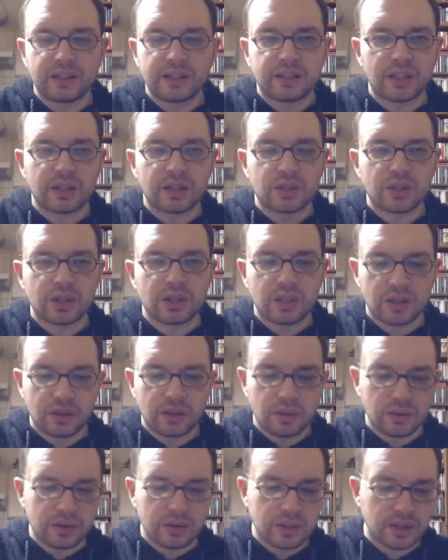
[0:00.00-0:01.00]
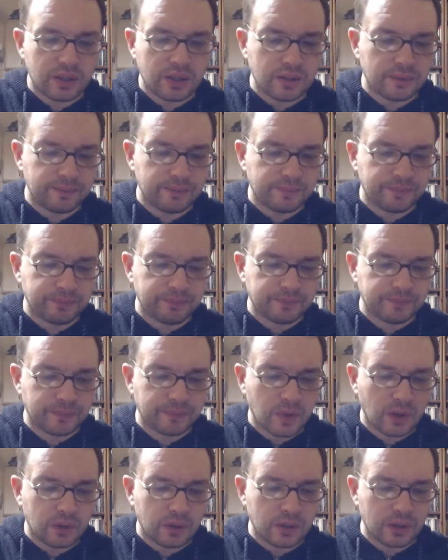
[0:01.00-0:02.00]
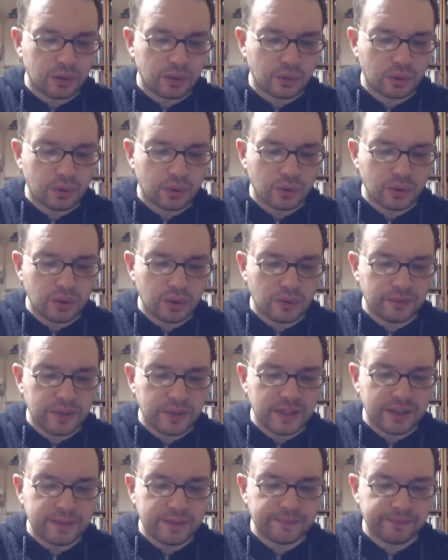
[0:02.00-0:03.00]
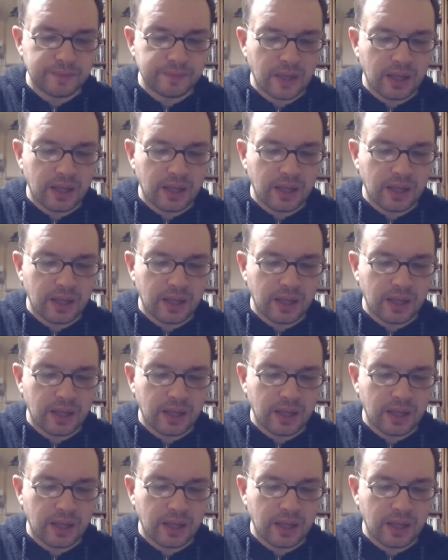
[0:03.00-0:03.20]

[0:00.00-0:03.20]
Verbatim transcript: Także one, mm, one nurkują, i,